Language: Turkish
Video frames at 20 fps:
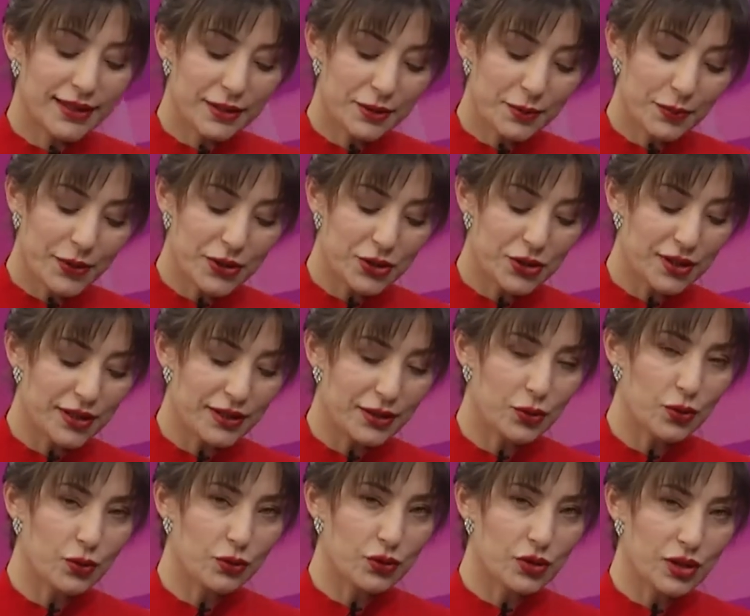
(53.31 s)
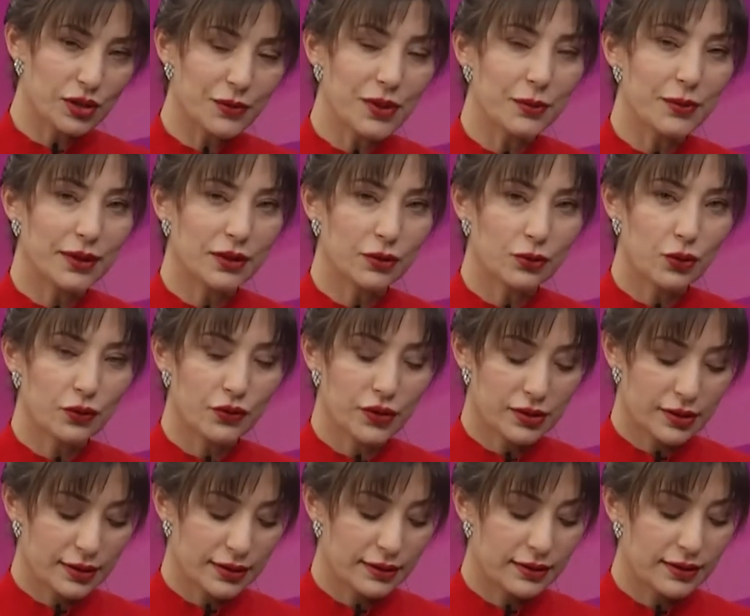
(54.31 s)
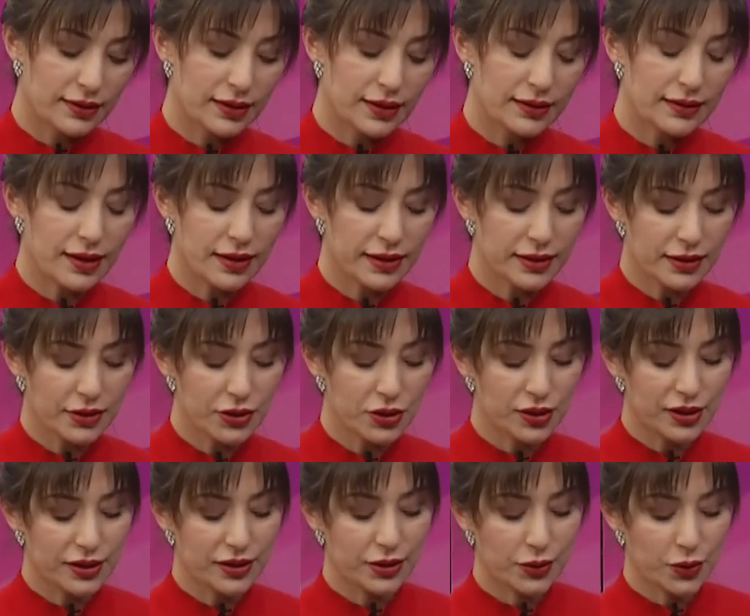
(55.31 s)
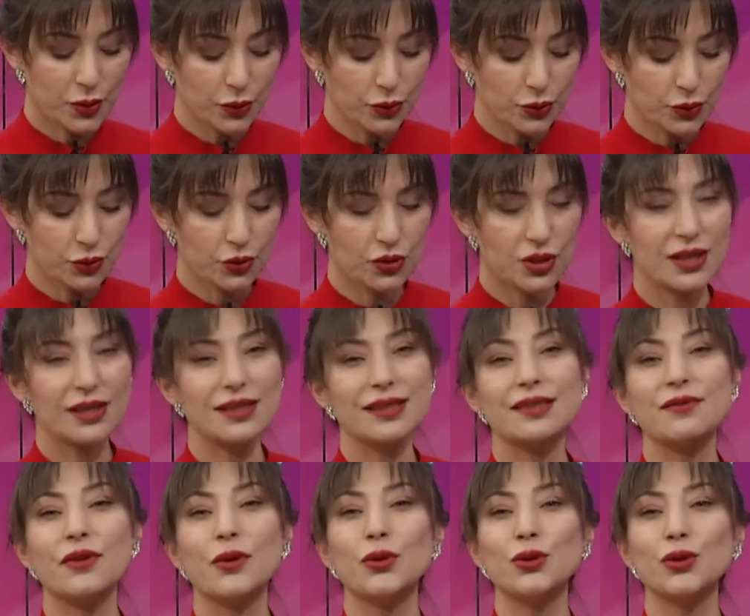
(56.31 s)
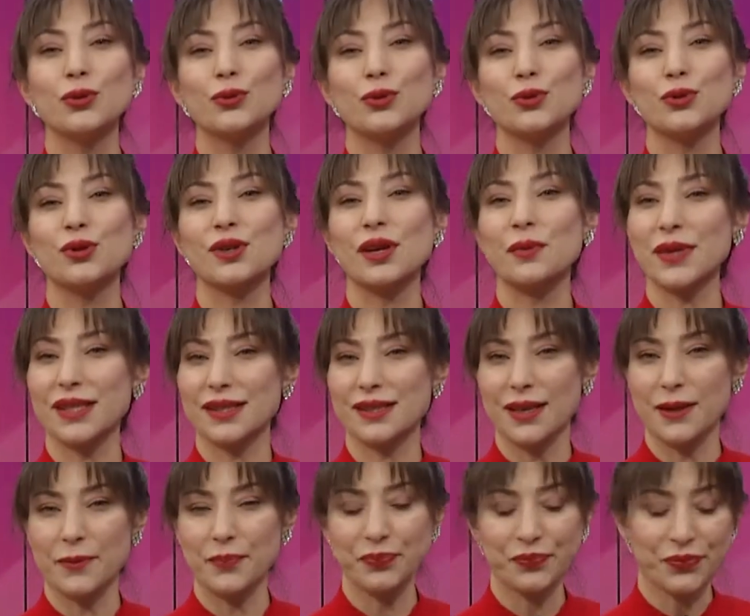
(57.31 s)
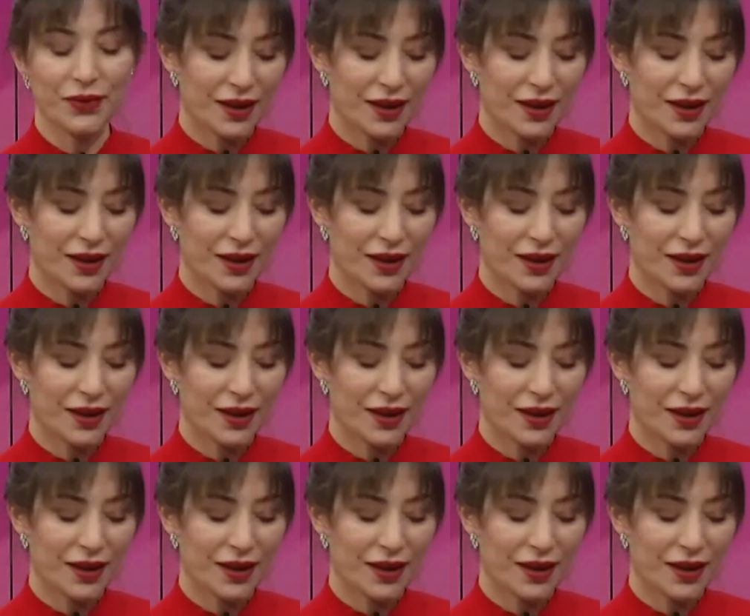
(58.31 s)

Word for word: Grip aşılarını konuşalım. Tabii ki Covid'de dair aşıları da konuşacağız ve önümüz Ramazan.